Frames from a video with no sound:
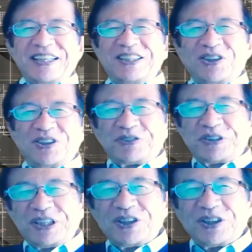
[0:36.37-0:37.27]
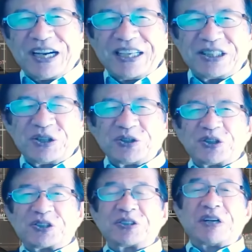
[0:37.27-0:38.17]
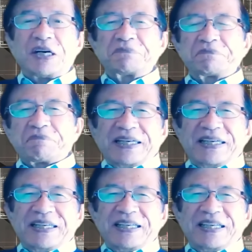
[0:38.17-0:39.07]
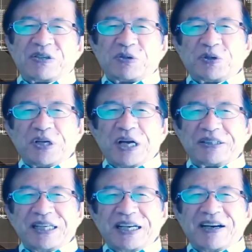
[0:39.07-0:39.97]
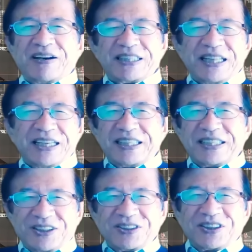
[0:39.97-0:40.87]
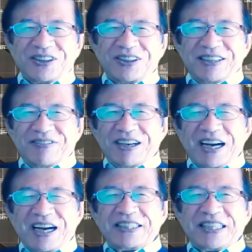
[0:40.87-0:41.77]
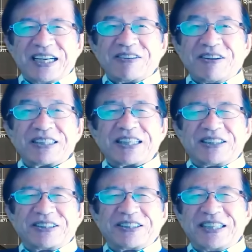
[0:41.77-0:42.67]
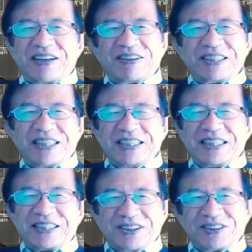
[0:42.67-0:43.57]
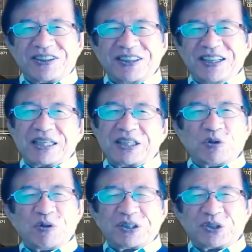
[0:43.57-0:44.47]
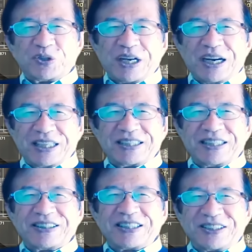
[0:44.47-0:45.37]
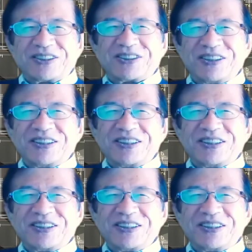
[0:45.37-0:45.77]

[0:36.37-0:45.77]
日本付近の海水温度っていうのは、えー、ここ100年変わってないんですよと。まあ、上がり下がりはあるけどですね、変わってないんですよと。気温はすごく上がってるんですよと。